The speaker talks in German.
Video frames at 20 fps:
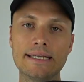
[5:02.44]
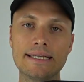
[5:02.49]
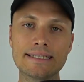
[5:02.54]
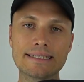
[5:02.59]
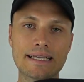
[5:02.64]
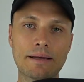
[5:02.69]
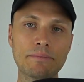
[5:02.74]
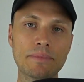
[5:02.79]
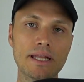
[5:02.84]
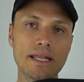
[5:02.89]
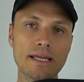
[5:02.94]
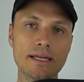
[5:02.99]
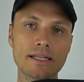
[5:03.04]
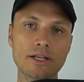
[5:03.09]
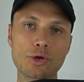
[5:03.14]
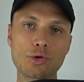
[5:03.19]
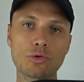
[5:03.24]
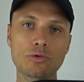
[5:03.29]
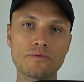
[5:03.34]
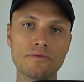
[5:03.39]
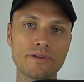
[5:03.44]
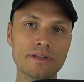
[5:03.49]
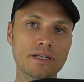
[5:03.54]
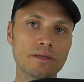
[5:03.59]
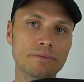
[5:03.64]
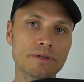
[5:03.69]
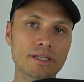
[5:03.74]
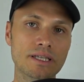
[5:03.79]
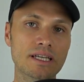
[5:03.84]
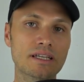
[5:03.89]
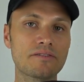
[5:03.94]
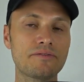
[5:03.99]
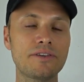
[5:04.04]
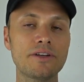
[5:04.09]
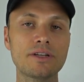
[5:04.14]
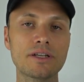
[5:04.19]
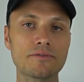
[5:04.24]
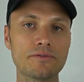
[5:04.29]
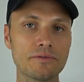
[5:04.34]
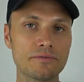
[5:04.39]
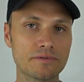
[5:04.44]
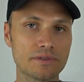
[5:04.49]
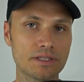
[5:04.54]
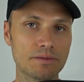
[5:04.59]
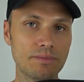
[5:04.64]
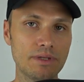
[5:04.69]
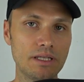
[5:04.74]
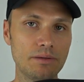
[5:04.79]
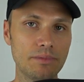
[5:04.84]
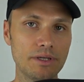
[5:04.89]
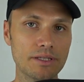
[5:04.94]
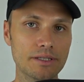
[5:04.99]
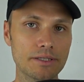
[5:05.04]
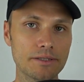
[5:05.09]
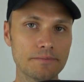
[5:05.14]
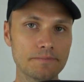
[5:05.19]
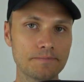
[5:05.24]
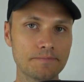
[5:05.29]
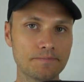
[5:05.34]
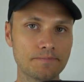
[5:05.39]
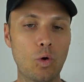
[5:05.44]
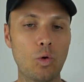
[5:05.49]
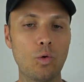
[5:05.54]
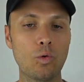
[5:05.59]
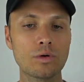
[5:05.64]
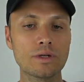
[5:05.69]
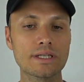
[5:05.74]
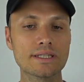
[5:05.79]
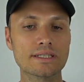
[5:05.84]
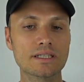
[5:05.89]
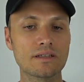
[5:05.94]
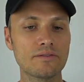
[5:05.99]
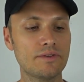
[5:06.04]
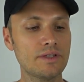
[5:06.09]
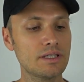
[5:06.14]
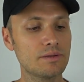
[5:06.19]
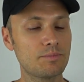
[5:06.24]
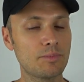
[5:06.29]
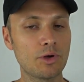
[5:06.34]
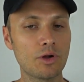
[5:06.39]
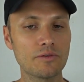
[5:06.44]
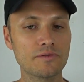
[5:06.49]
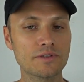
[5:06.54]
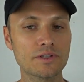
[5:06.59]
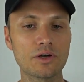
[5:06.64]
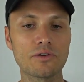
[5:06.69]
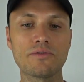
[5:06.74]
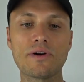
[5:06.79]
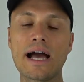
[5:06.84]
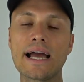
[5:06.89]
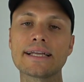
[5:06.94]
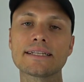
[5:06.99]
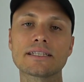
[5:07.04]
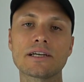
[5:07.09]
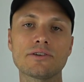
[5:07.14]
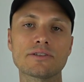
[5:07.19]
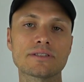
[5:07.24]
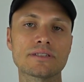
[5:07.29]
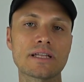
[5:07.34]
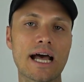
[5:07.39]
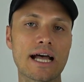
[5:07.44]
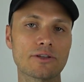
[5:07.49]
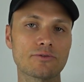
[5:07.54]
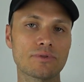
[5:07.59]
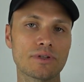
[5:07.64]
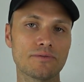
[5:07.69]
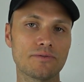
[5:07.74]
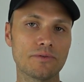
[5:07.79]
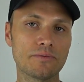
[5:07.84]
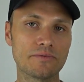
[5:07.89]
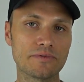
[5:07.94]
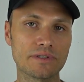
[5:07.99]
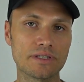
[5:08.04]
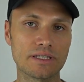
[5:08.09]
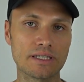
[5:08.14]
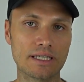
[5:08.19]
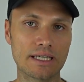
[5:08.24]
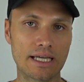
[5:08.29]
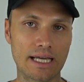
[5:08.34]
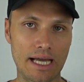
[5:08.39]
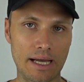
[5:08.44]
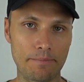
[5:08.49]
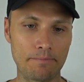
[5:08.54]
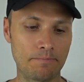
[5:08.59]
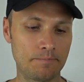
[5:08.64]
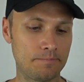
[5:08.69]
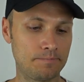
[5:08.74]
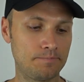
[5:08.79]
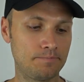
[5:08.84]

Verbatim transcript: Die Gesamtlänge der Schrotflinte beträgt 450 mm und das Gewicht beläuft sich auf 1850 Gramm.